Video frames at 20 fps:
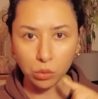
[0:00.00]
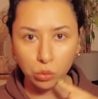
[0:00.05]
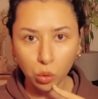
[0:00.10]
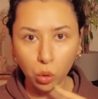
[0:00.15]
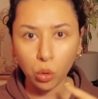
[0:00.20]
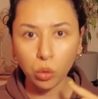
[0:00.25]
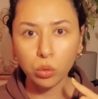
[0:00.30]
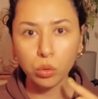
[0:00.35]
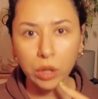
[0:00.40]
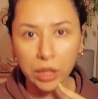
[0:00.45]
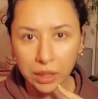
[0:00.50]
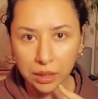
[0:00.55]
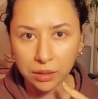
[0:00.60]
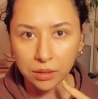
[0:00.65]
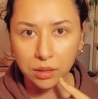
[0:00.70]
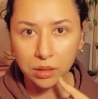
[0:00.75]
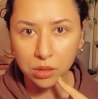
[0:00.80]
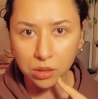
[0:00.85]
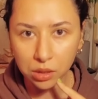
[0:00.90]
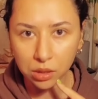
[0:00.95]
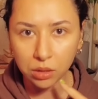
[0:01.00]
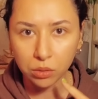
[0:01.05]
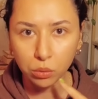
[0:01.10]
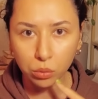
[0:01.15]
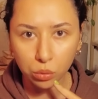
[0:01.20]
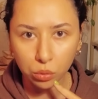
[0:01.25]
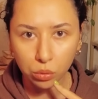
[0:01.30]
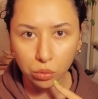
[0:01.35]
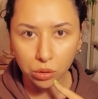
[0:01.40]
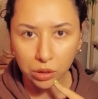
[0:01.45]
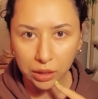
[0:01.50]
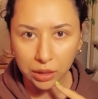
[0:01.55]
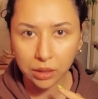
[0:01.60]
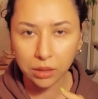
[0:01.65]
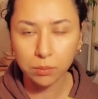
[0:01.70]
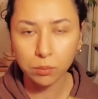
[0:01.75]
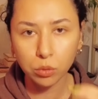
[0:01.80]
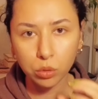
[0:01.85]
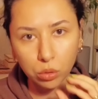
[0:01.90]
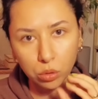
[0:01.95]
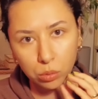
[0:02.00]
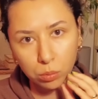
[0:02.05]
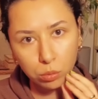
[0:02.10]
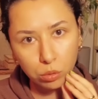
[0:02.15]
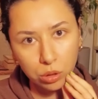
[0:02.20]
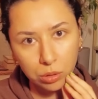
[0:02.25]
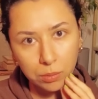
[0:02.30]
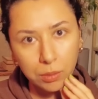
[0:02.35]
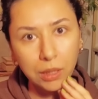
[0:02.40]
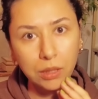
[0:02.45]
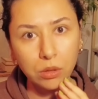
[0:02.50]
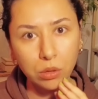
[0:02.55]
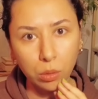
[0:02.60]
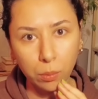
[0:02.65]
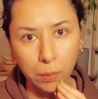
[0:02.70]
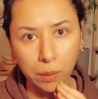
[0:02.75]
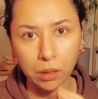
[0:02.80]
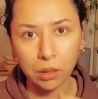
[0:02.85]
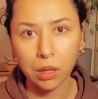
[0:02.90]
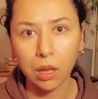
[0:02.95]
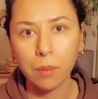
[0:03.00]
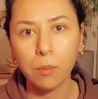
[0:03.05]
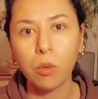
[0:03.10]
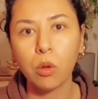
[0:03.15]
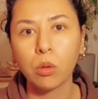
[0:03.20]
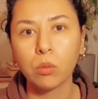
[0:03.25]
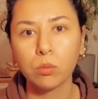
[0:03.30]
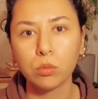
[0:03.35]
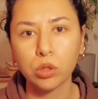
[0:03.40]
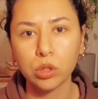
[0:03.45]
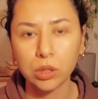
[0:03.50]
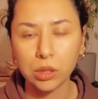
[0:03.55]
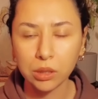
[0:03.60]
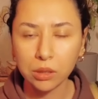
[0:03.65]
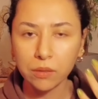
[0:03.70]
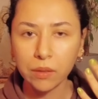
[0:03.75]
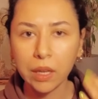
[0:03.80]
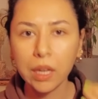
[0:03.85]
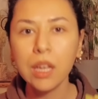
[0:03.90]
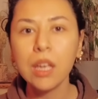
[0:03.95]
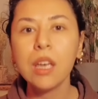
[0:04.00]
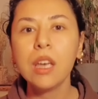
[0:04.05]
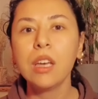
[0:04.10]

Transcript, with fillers: dolgu eritici uygulayalım çünkü burada biraz topaklanma olmuş dedi ve